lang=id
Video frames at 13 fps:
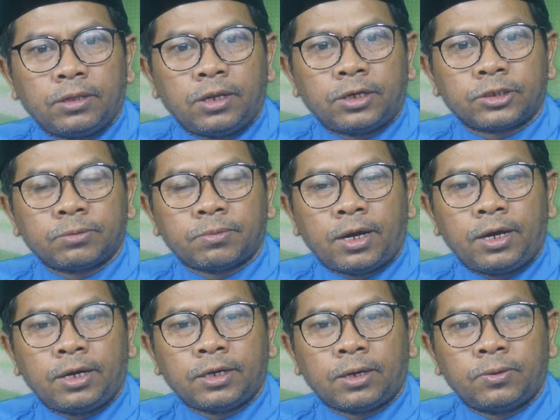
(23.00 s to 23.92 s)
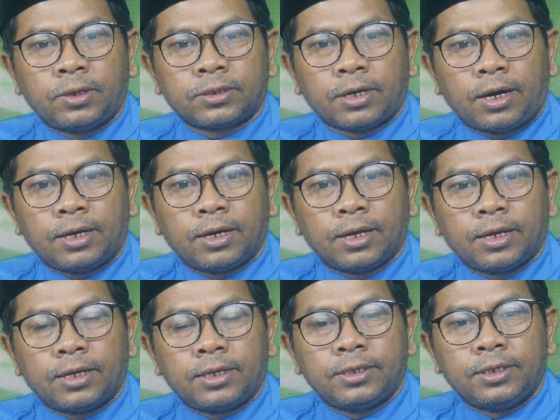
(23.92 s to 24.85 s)
Allah Subhanahu wa
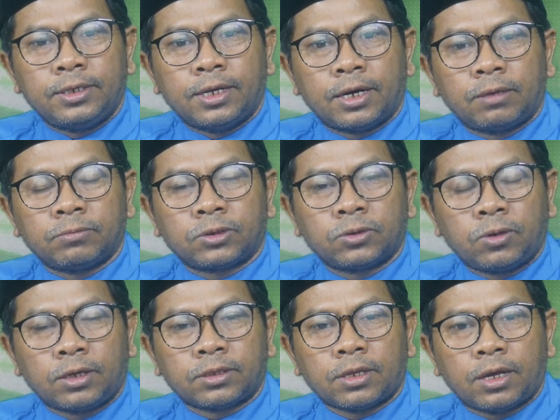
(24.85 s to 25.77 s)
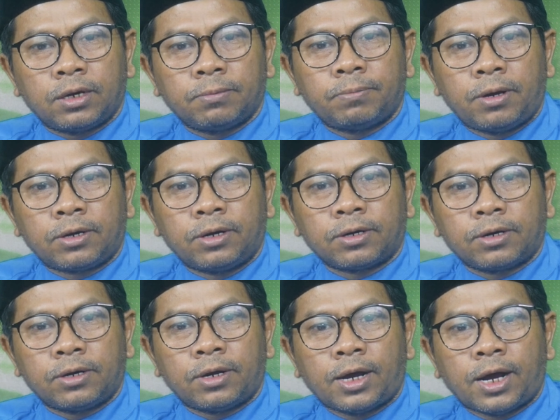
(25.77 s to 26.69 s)
taala di dalam surat
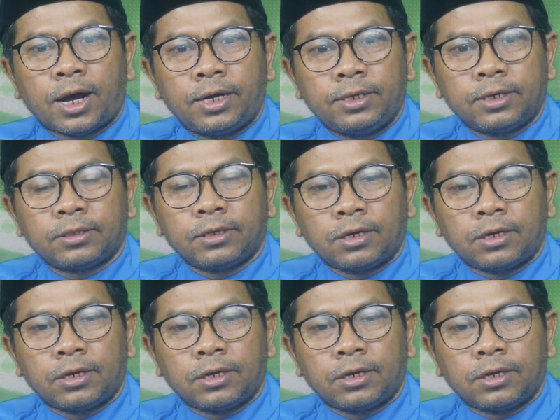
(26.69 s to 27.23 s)
Al-Baqarah ayat